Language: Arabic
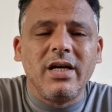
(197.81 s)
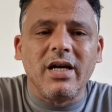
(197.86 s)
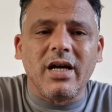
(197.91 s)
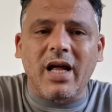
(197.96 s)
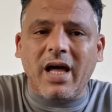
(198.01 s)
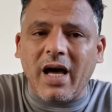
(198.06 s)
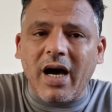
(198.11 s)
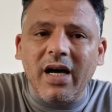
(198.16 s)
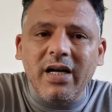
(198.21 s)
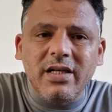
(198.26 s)

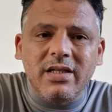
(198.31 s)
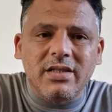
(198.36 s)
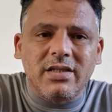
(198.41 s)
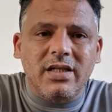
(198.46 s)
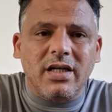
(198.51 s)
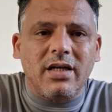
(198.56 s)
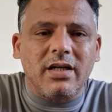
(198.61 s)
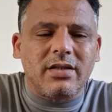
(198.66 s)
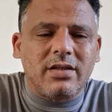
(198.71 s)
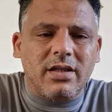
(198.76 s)
الخاين
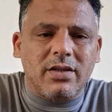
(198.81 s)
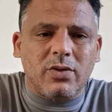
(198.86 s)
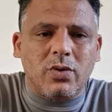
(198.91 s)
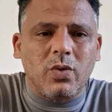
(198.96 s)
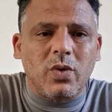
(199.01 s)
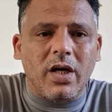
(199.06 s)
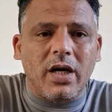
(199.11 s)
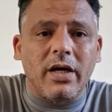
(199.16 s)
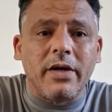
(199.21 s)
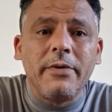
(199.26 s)
تاع تاع
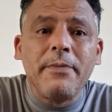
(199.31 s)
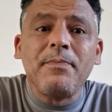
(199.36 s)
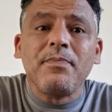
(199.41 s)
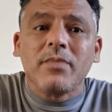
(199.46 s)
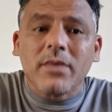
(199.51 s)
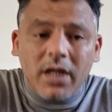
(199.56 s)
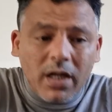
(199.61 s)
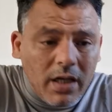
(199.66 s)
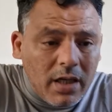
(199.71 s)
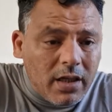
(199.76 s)
سوريا
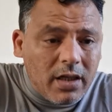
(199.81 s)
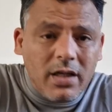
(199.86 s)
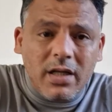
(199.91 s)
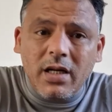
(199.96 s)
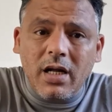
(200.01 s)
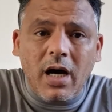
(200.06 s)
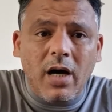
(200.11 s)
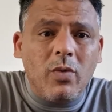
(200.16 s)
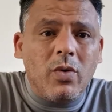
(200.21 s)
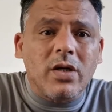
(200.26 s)

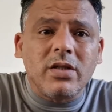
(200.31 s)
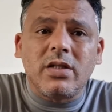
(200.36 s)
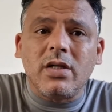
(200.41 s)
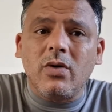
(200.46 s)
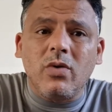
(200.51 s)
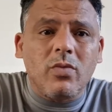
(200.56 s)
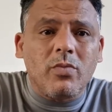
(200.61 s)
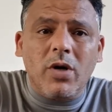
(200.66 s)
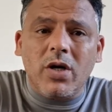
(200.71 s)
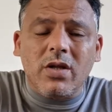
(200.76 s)
الاعوان
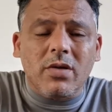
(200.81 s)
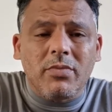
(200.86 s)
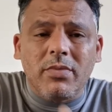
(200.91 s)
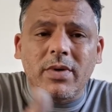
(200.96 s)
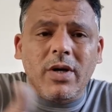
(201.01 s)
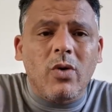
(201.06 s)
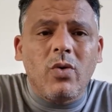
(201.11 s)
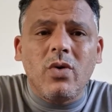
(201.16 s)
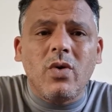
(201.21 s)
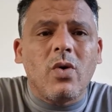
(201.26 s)
تاعو
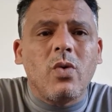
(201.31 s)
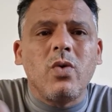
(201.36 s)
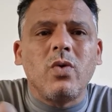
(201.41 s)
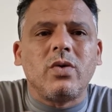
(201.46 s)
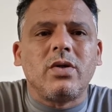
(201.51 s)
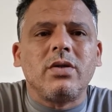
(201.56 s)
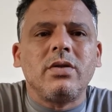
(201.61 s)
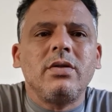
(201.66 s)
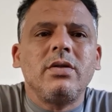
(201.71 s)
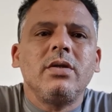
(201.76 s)
معظمهم كانوا
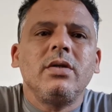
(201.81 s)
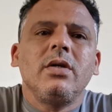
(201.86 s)
يهود